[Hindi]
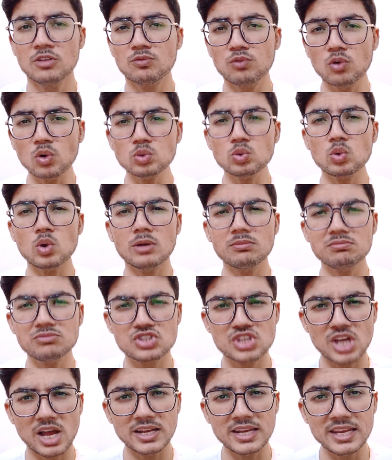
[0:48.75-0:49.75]
वो तो हम
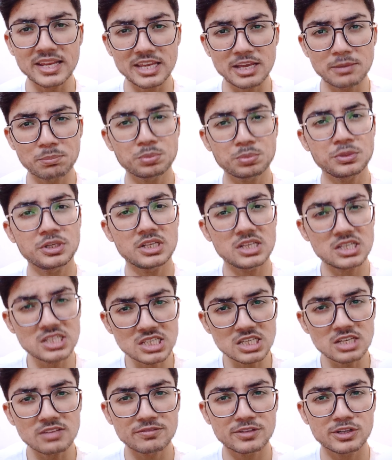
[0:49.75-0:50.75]
जानेंगे अपनी
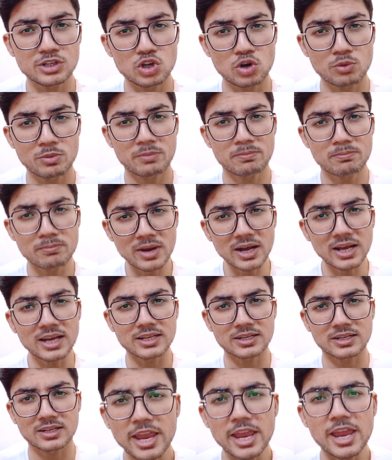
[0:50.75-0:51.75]
इसी वीडियो में
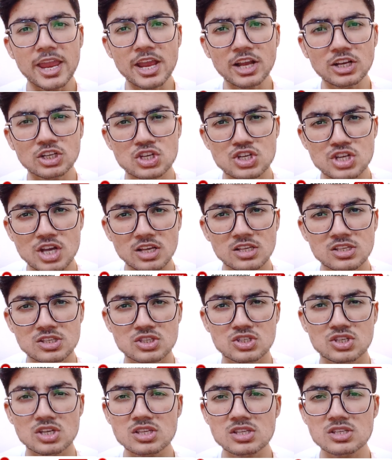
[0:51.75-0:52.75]
मगर एक
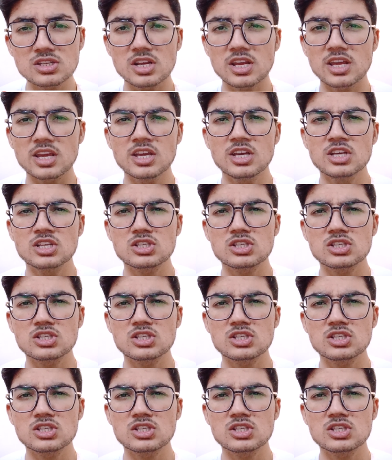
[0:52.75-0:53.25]
शख्स जिसने